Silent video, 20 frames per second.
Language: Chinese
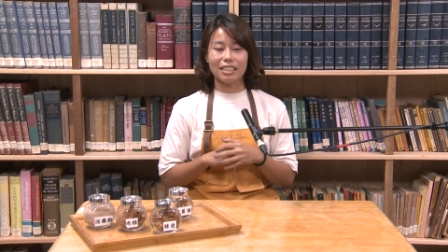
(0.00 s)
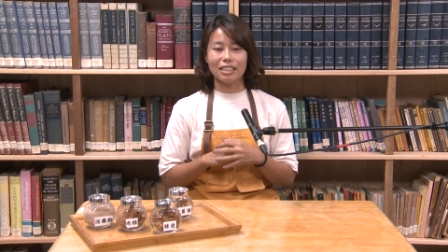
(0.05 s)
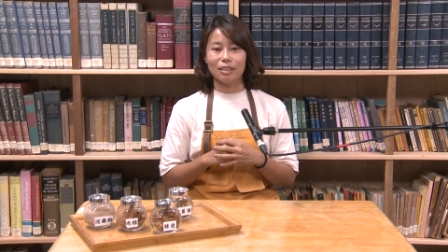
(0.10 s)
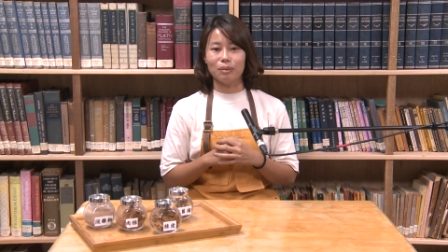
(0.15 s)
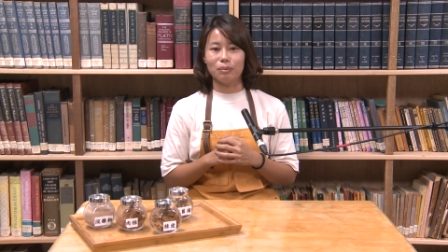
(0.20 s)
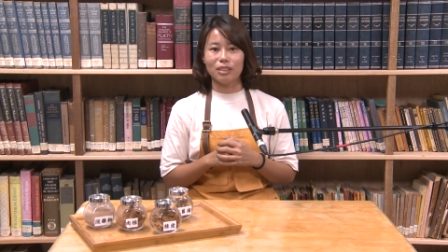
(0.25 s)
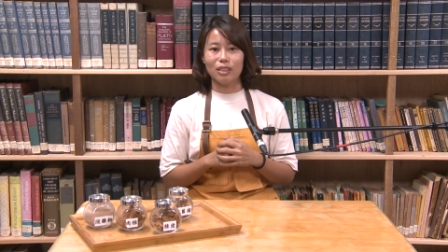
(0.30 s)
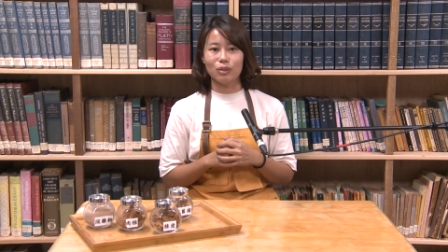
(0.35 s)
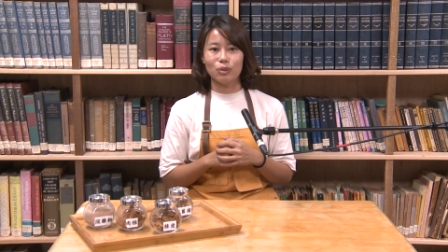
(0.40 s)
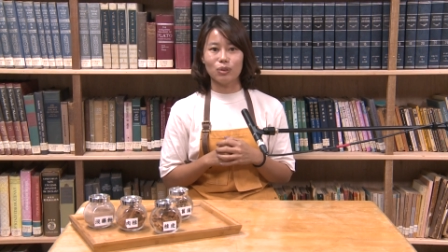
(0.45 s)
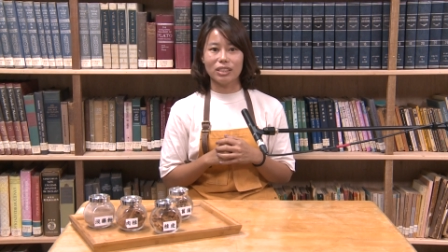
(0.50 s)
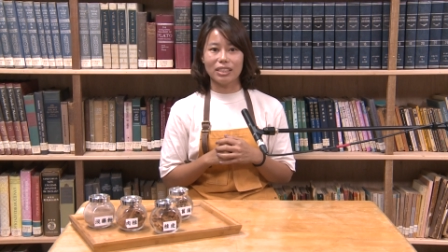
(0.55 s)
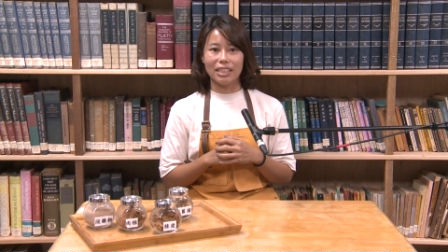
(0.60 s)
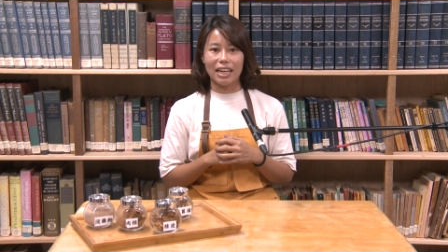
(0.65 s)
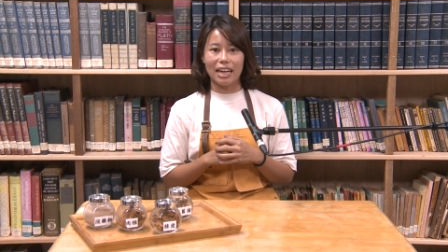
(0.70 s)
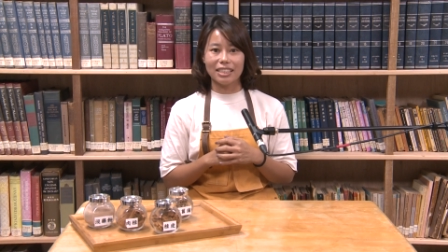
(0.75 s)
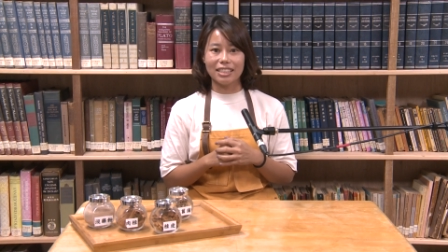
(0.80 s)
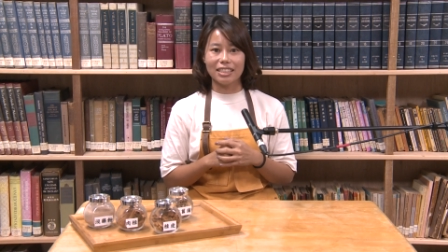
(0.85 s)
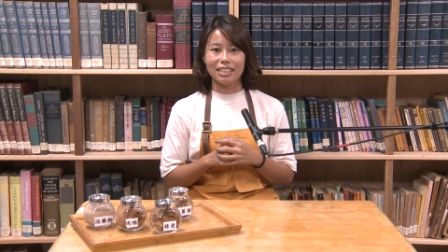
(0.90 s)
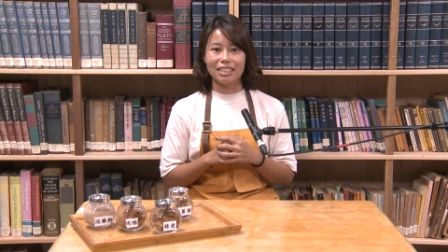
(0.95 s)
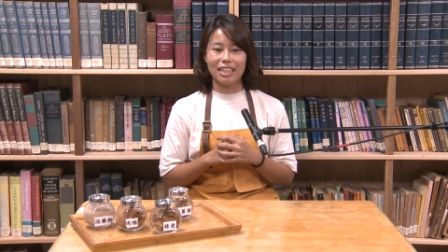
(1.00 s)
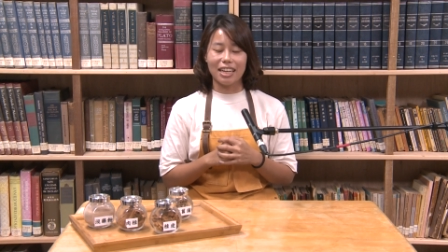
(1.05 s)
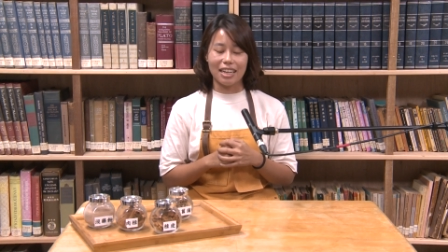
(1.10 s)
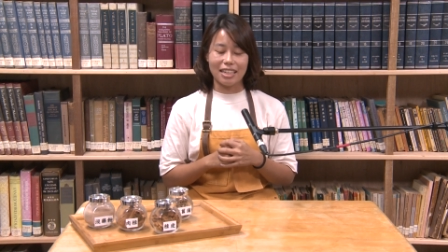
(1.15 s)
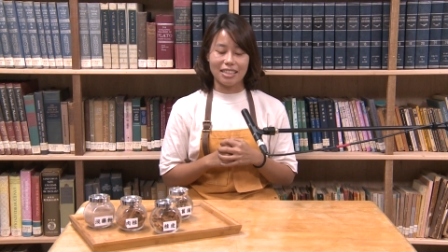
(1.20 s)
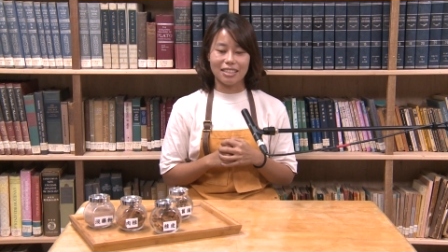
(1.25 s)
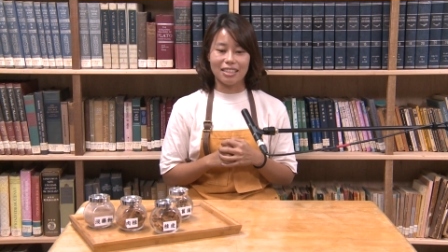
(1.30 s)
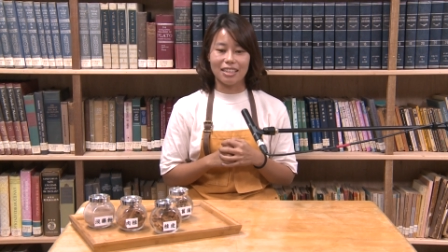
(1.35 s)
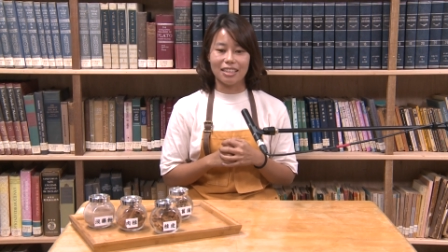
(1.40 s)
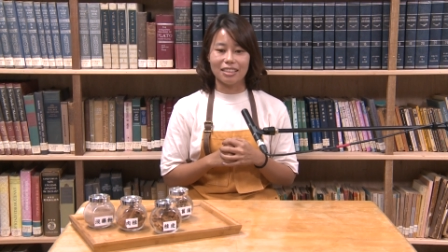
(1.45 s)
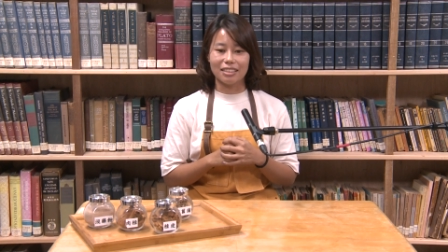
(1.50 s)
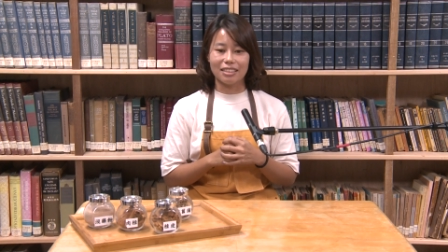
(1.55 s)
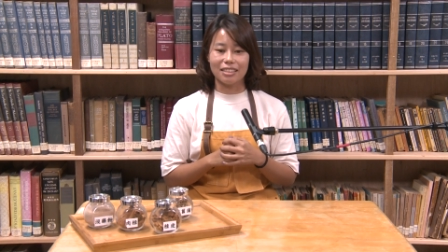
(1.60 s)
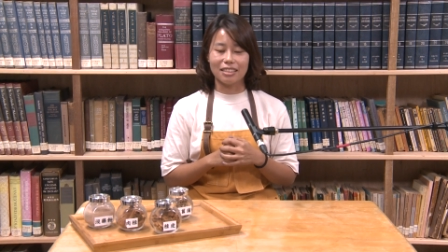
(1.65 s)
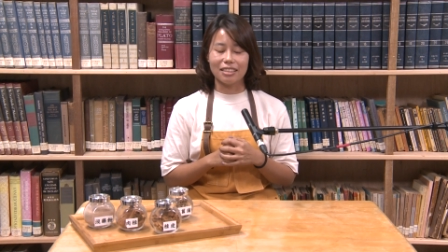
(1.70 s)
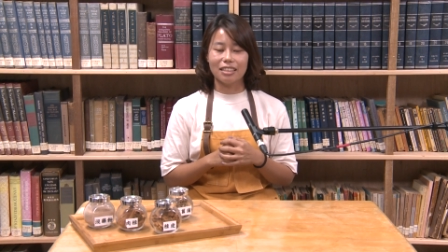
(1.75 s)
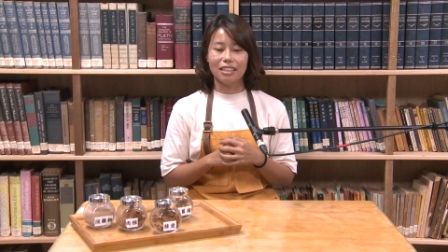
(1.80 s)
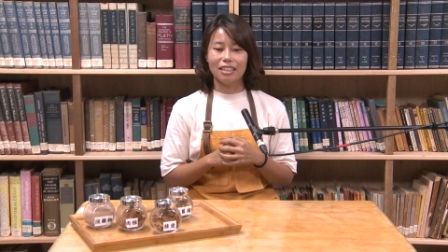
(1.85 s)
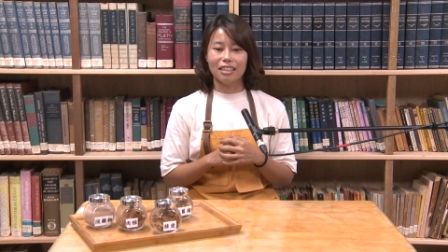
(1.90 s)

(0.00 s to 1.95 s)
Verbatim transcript: 什么叫做家祭坛？”这样子，